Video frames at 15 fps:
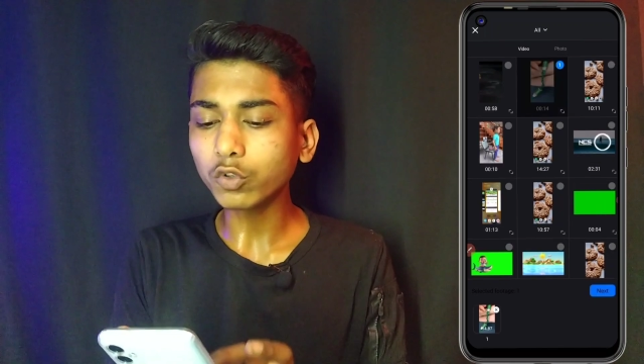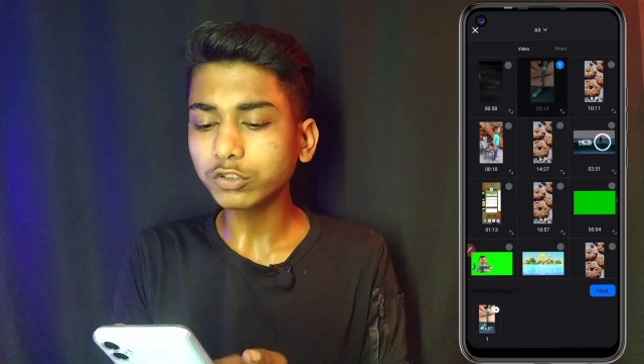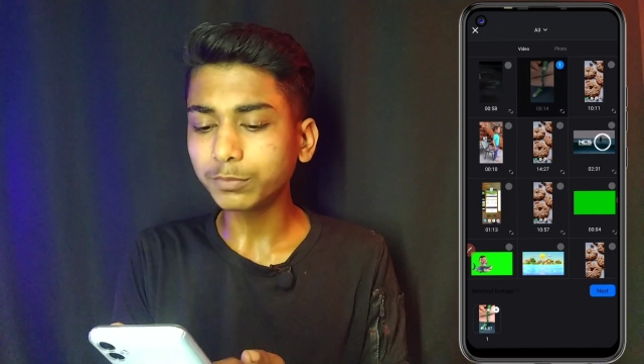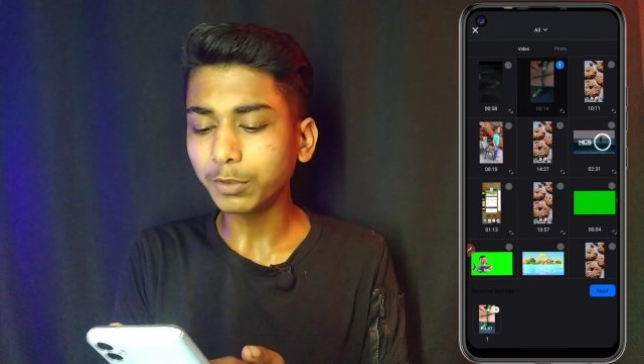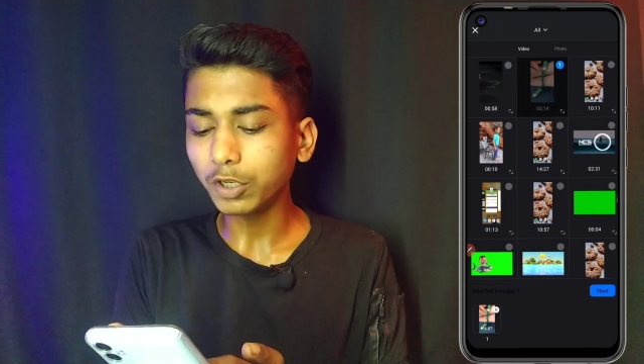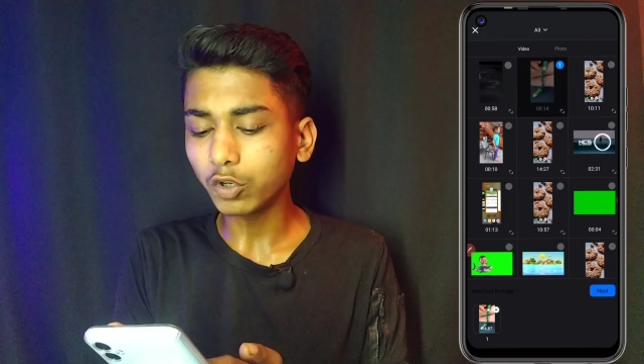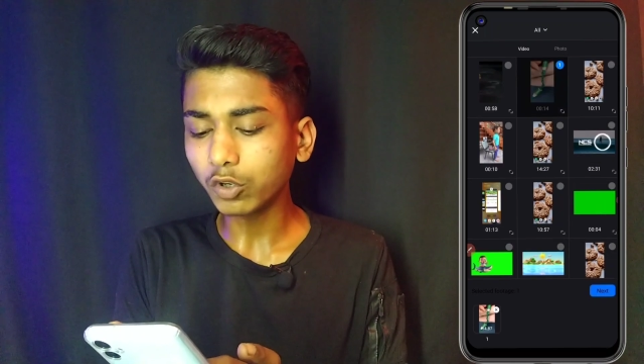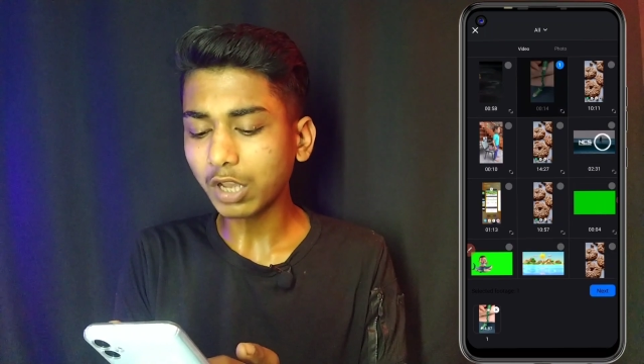उस
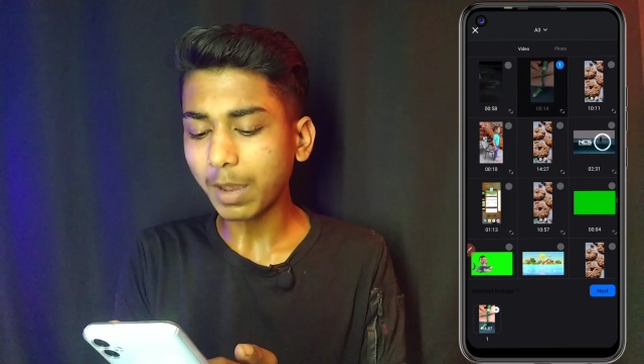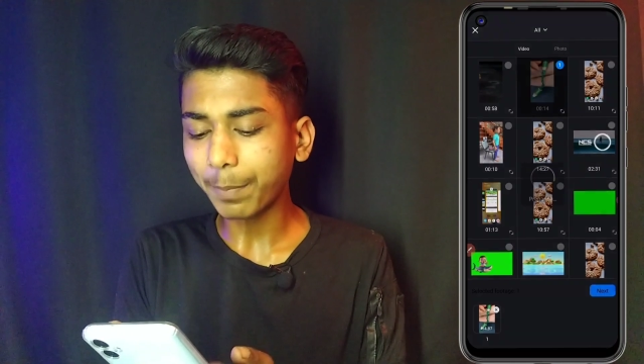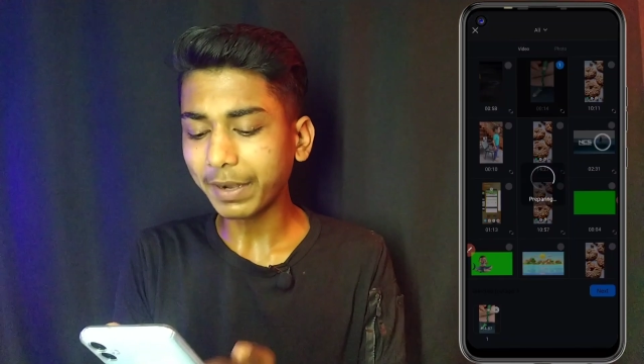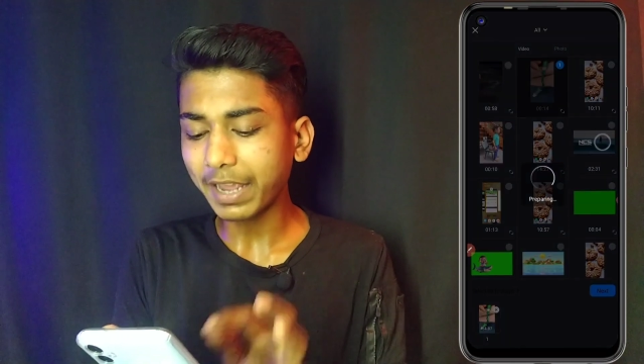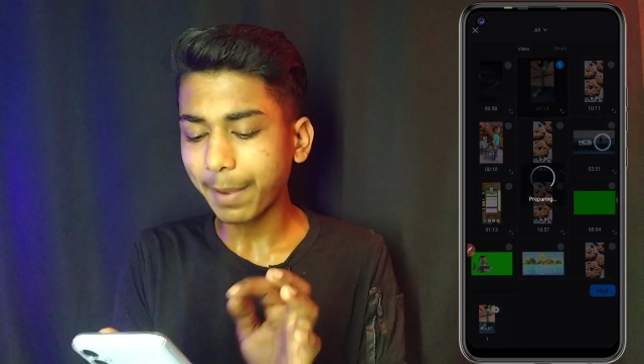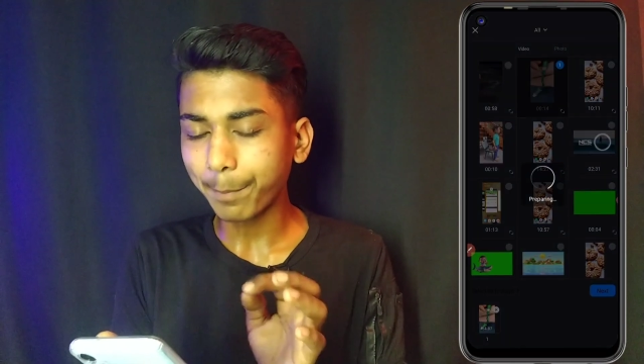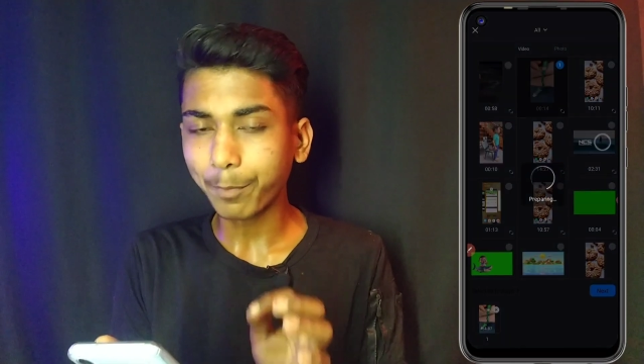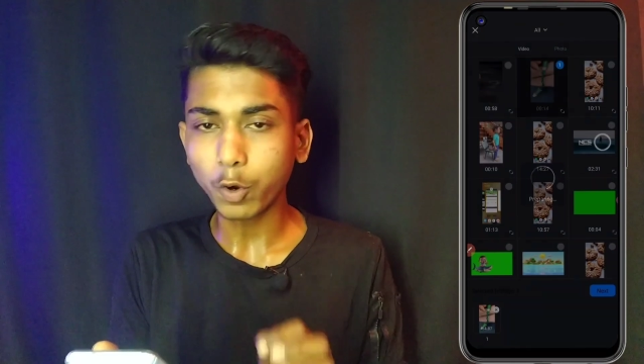वीडियो को यहाँ
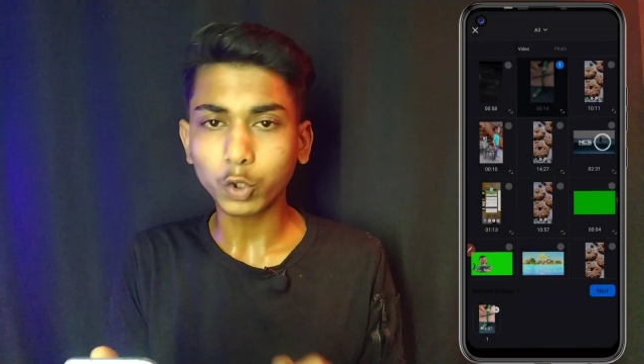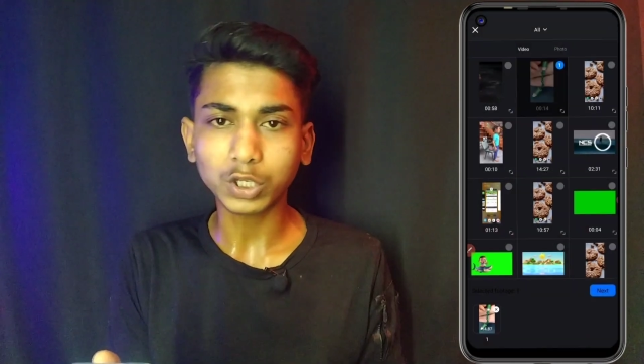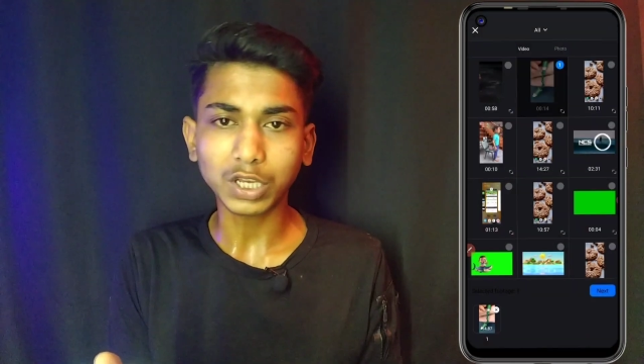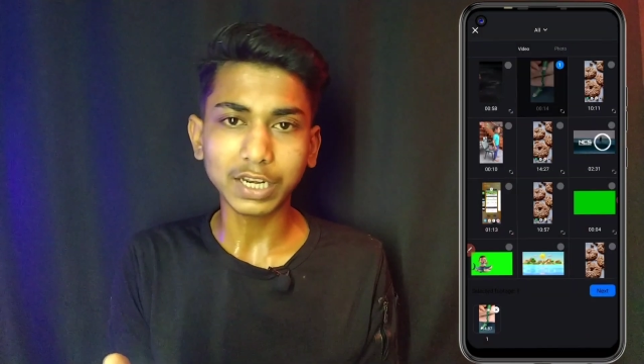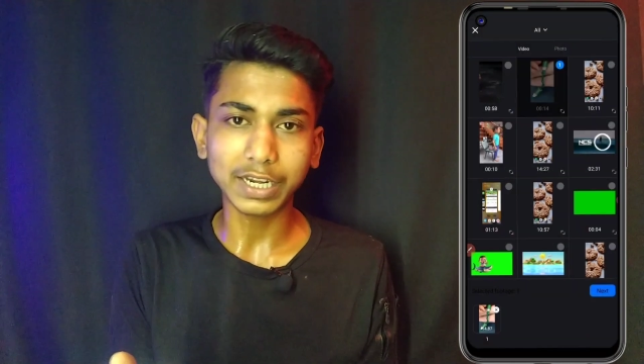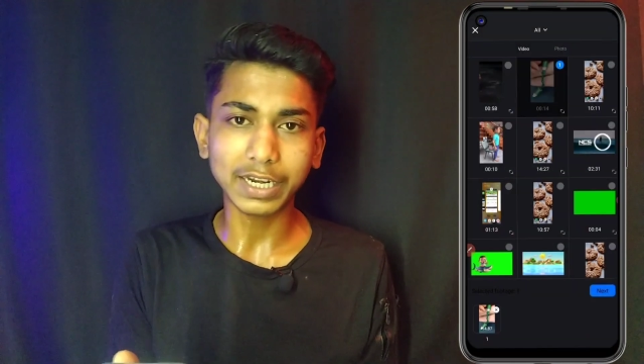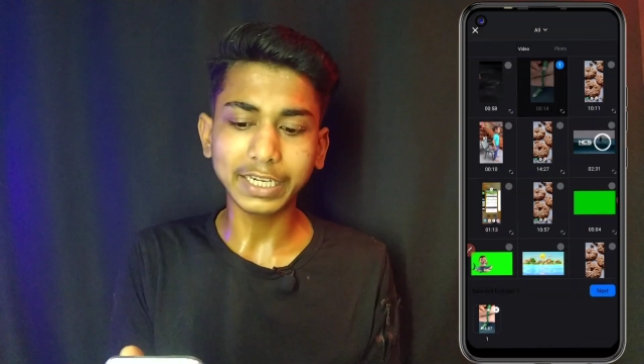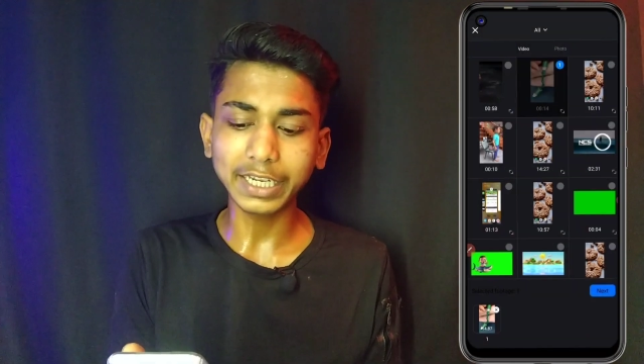पर इम्पोर्ट कर
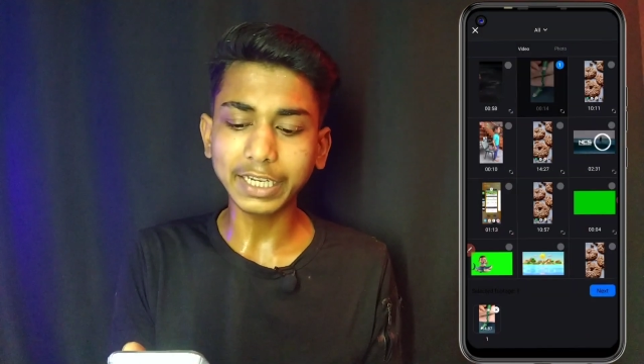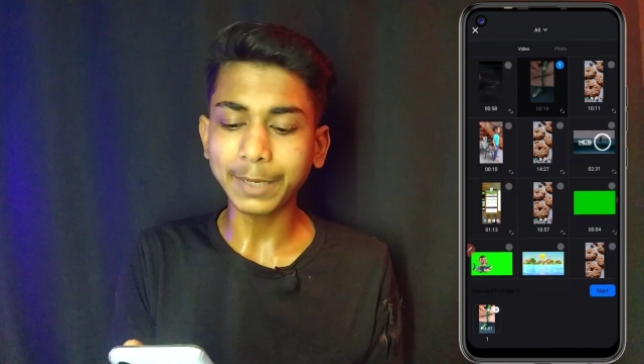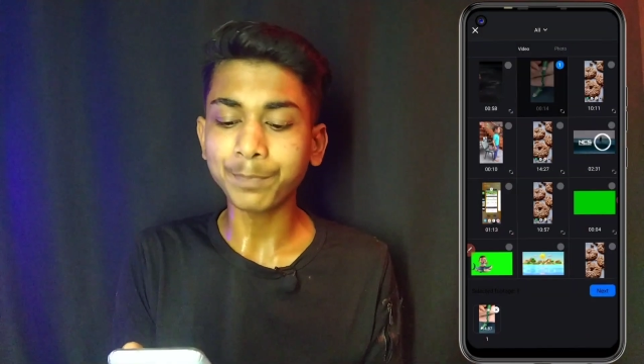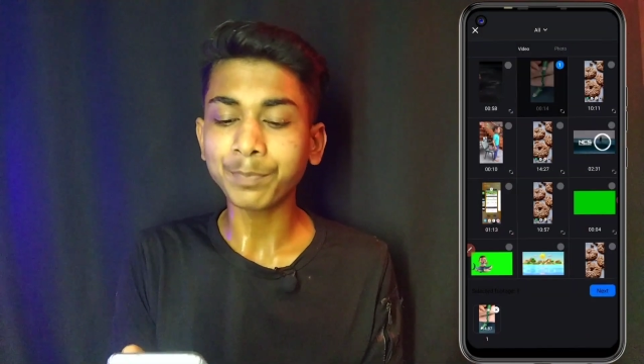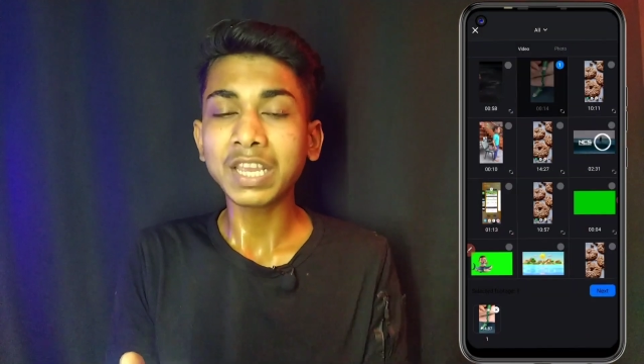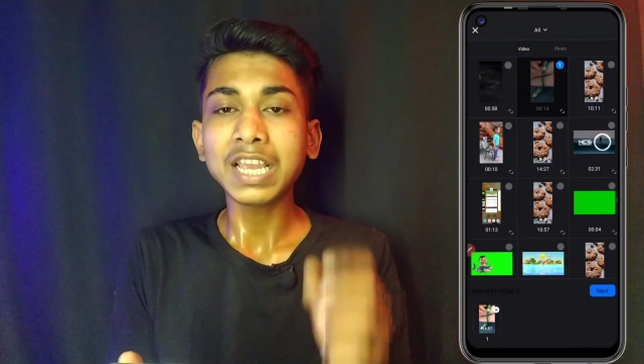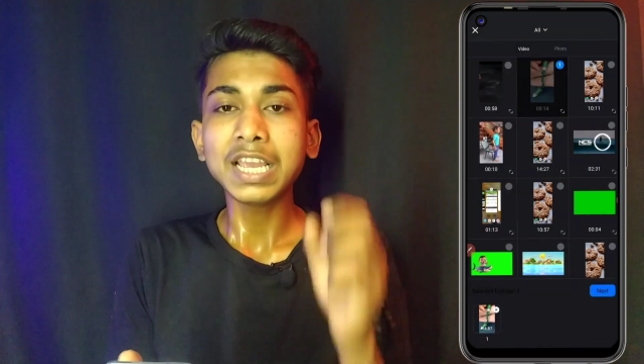लेना है ठीक है